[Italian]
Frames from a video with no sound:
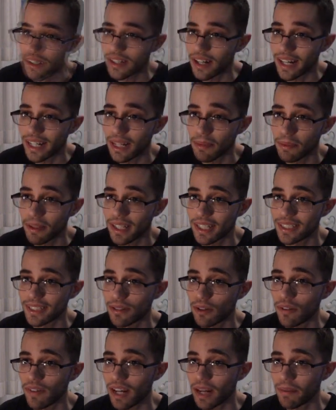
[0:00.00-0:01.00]
Anche perché
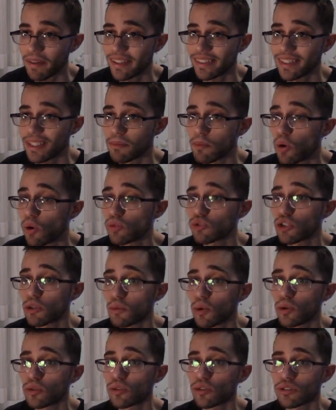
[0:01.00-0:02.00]
siamo veramente molto
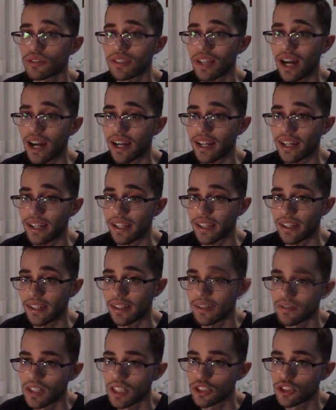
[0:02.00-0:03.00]
molto stanchi
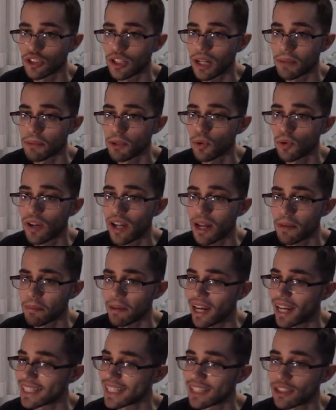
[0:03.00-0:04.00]
Attenzione Müller
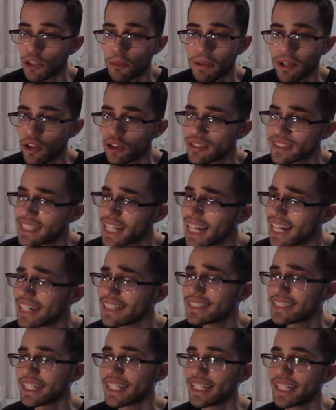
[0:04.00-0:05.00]
palla dentro per Osili
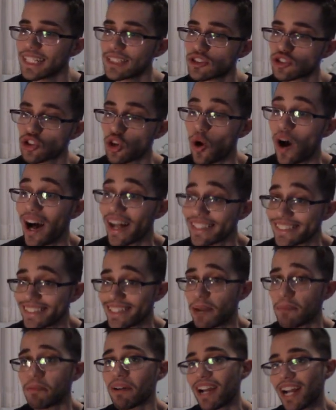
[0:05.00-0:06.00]
il sinistro
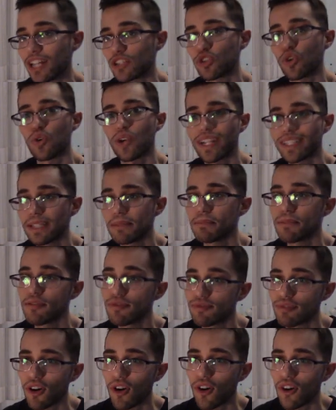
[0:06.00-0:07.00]
Altra paratona di
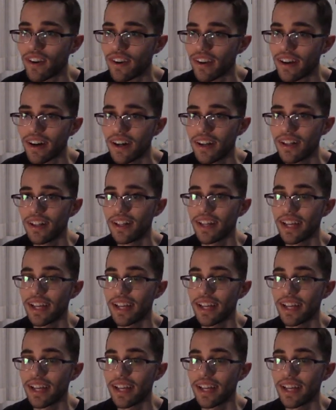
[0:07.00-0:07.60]
Buffon